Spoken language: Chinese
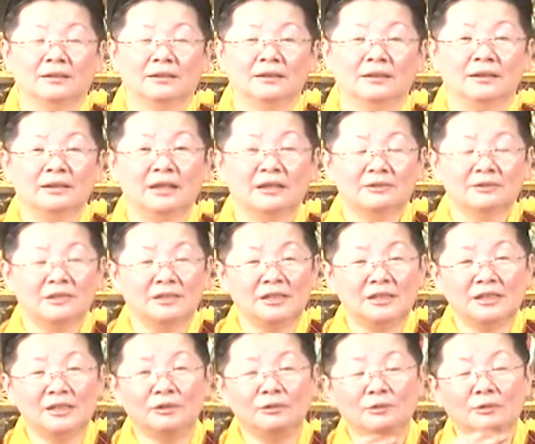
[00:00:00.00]
你要
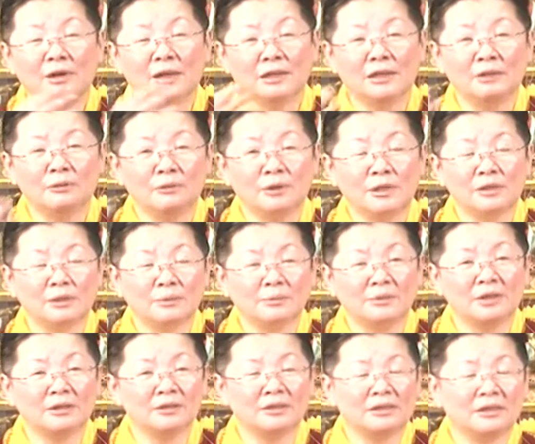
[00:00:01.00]
计划，你为什
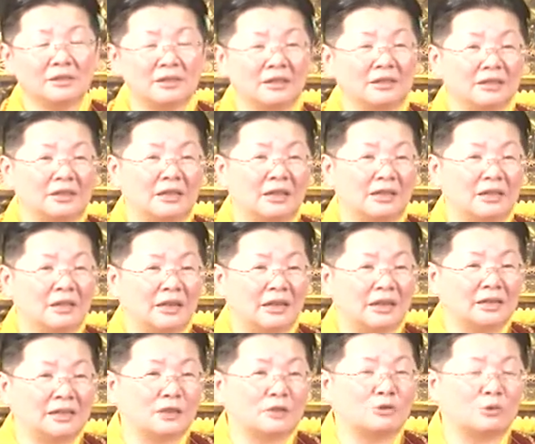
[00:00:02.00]
么要这些钱呢？
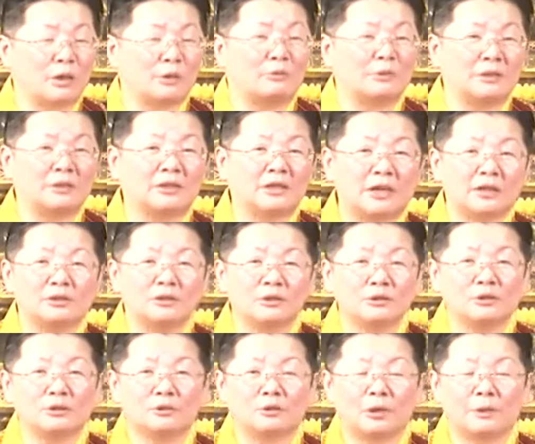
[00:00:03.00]
一直追问下去，
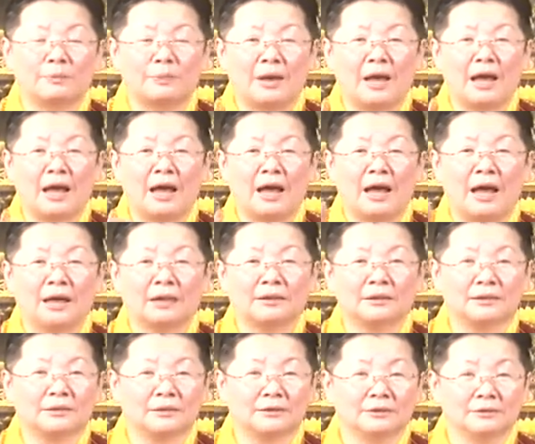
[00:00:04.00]
就嘴巴啊啊
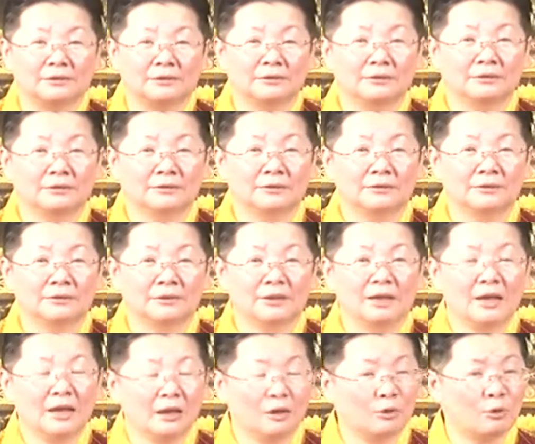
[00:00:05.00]
的，
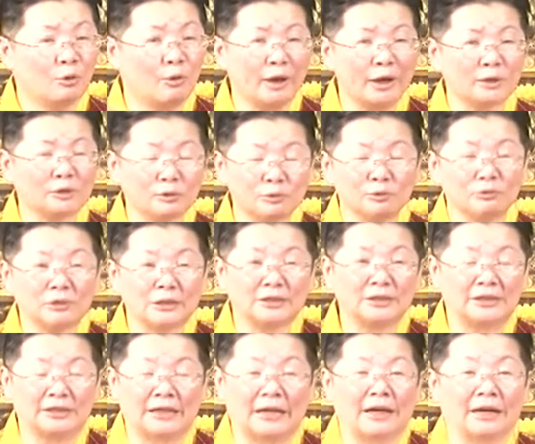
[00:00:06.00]
要很快速的
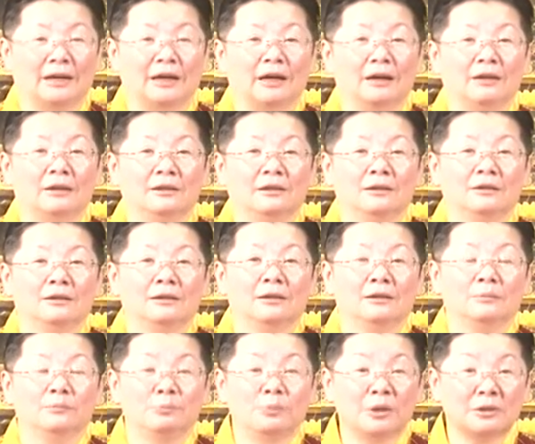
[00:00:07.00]
讲啊，
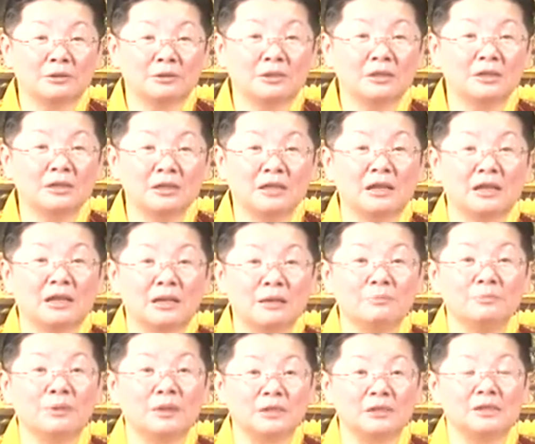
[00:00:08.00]
表示你
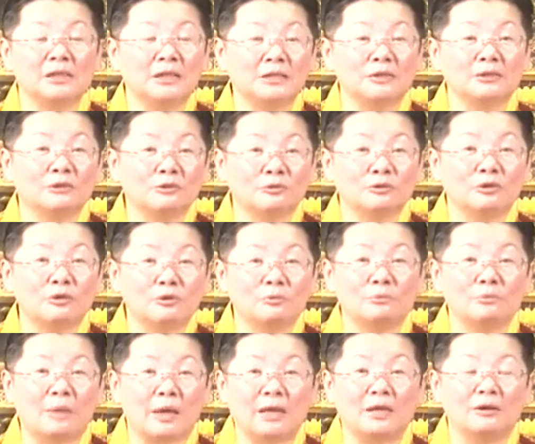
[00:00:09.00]
根本心中都
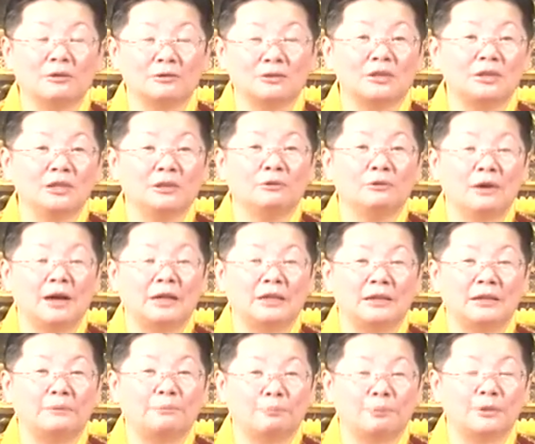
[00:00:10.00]
没有计划，
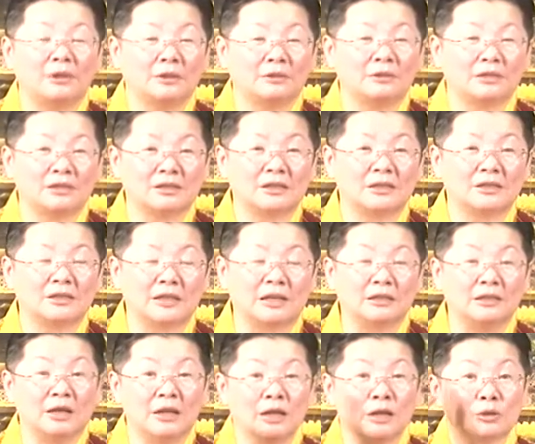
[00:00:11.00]
也不要这些
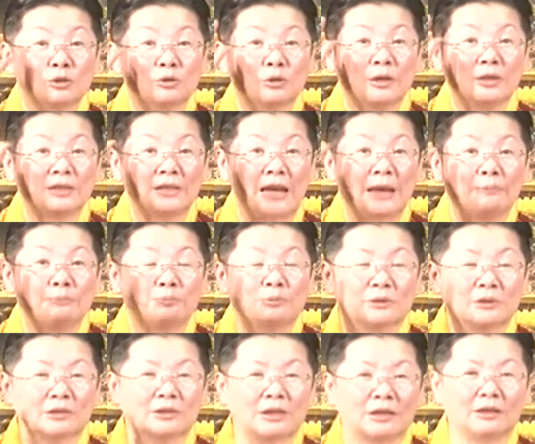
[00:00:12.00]
钱，所以才不
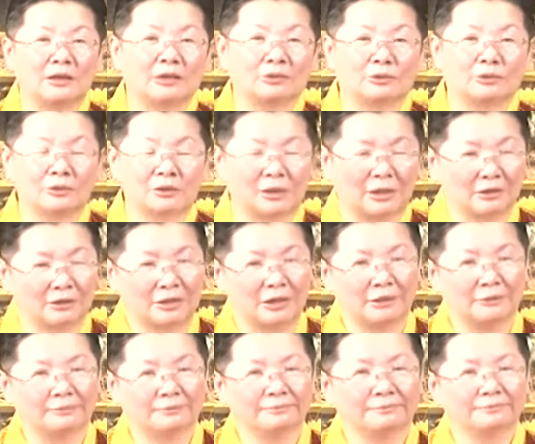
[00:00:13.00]
知道要多少钱。